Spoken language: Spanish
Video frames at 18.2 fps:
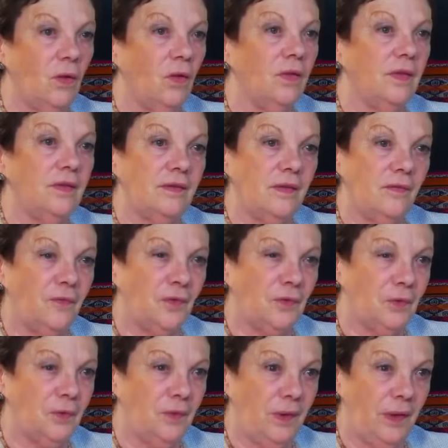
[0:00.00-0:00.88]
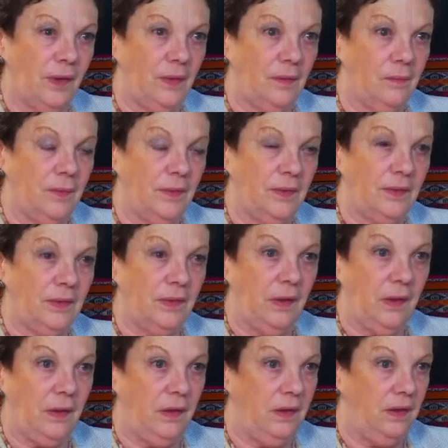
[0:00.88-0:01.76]
o
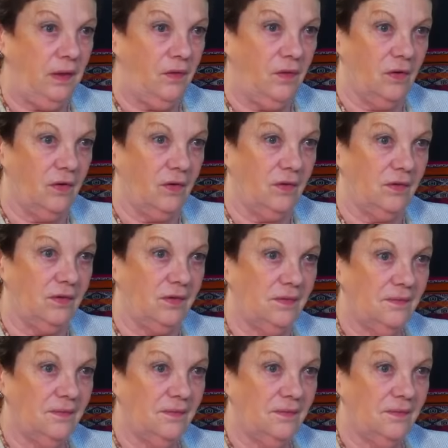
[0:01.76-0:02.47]
desafortunadamente, íconos.